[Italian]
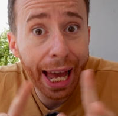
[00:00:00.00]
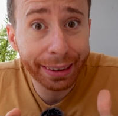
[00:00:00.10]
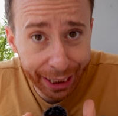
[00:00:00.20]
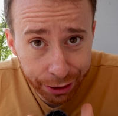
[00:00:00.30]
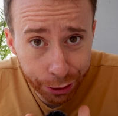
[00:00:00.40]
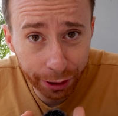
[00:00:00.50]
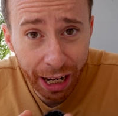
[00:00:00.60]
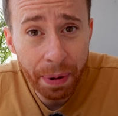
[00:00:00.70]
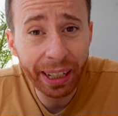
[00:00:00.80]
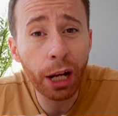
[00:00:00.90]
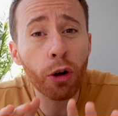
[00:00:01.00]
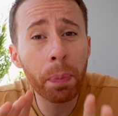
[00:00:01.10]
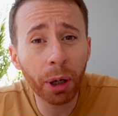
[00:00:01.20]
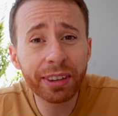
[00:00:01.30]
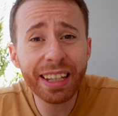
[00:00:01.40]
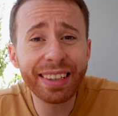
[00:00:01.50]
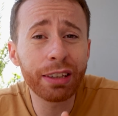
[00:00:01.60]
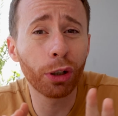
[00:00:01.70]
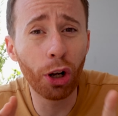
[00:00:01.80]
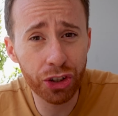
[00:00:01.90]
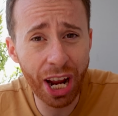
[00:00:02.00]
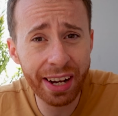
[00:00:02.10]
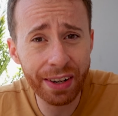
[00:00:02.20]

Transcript: E attenzione perché i complottisti sono già